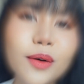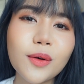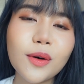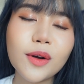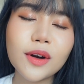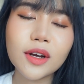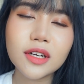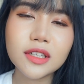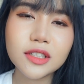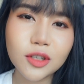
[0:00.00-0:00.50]
ทุก
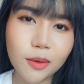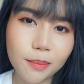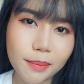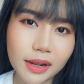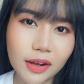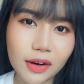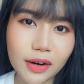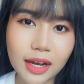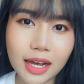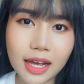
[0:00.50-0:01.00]
คนก็จบ
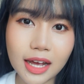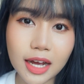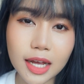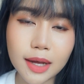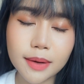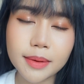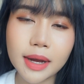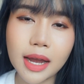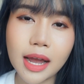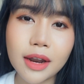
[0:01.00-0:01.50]
ไปแล้วนะคะ
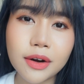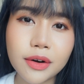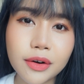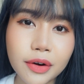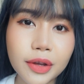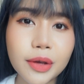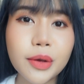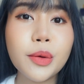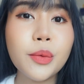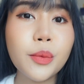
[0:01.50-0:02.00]
กับการ
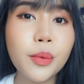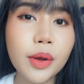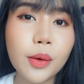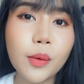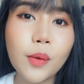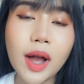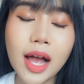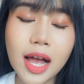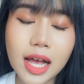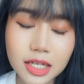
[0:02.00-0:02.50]
รีวิ
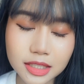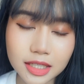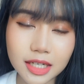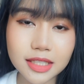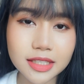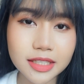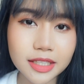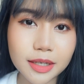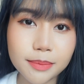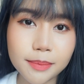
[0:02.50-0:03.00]
ว 5 เฉ
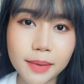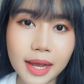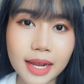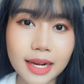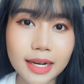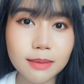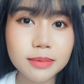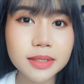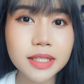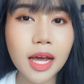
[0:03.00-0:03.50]
ดสีใหม่
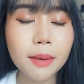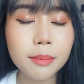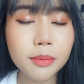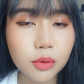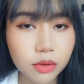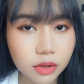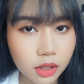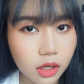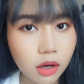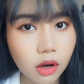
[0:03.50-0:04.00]
ลิปจาก
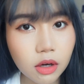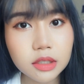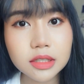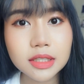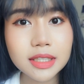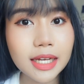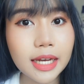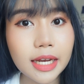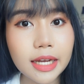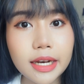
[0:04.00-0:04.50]
Beauty c o
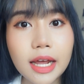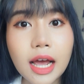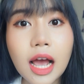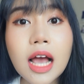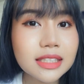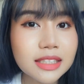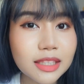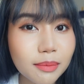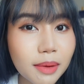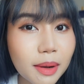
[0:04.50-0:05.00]
t t e นะ
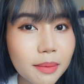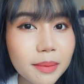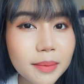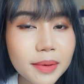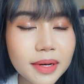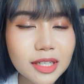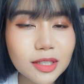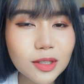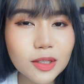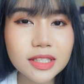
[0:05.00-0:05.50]
สำหรับเพื่
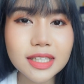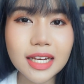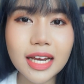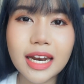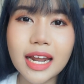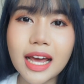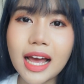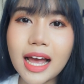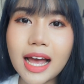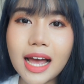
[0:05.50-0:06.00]
อนๆที่สนใจ
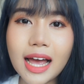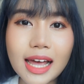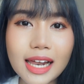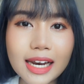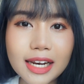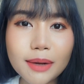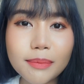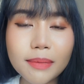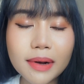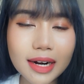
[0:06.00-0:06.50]
นะคะ
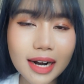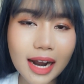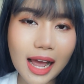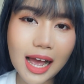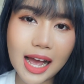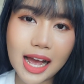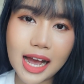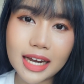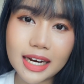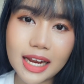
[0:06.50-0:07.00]
ลิป
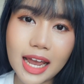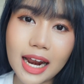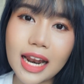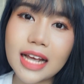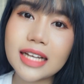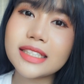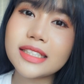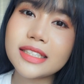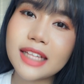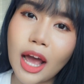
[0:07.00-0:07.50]
ราคาแท่ง
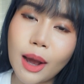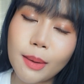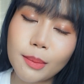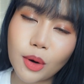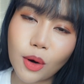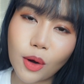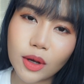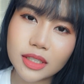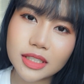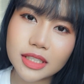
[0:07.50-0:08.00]
ละ
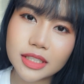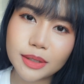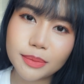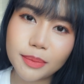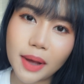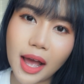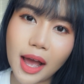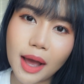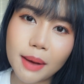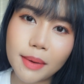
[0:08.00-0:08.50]

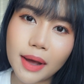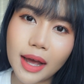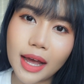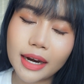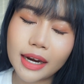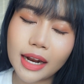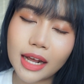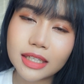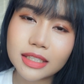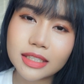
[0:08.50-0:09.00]
345 บา
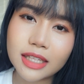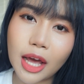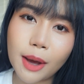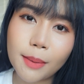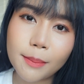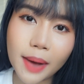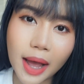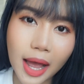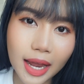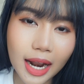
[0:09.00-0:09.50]
ทนะ
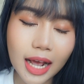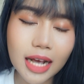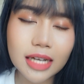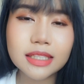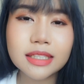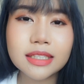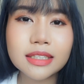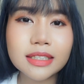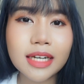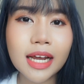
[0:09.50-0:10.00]
สามารถหา
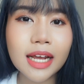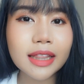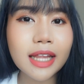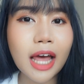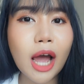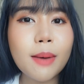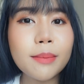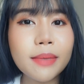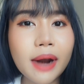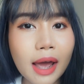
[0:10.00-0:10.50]
ซื้อได้
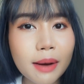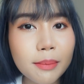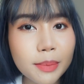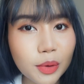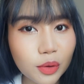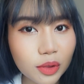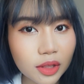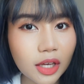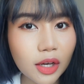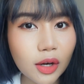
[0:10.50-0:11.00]
ตามร้าน
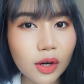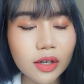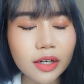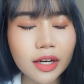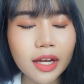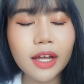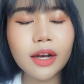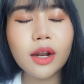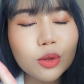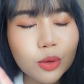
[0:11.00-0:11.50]
Beauty c o t
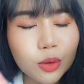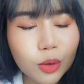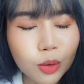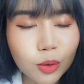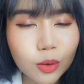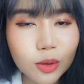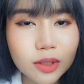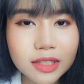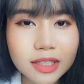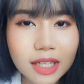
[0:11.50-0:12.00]
t e
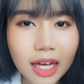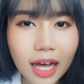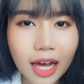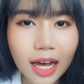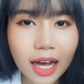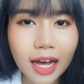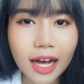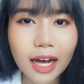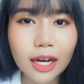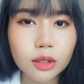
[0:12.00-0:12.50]
ทุกสา
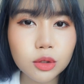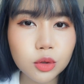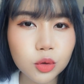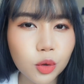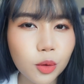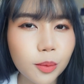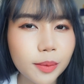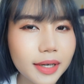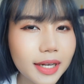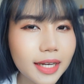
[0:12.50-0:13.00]
ขา
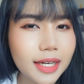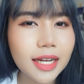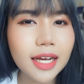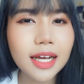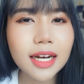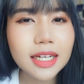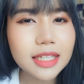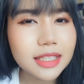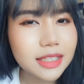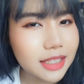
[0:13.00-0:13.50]
ทั่วประเทศไท
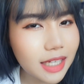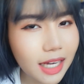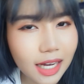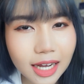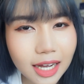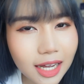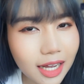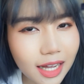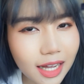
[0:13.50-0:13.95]
ยเลยจ้า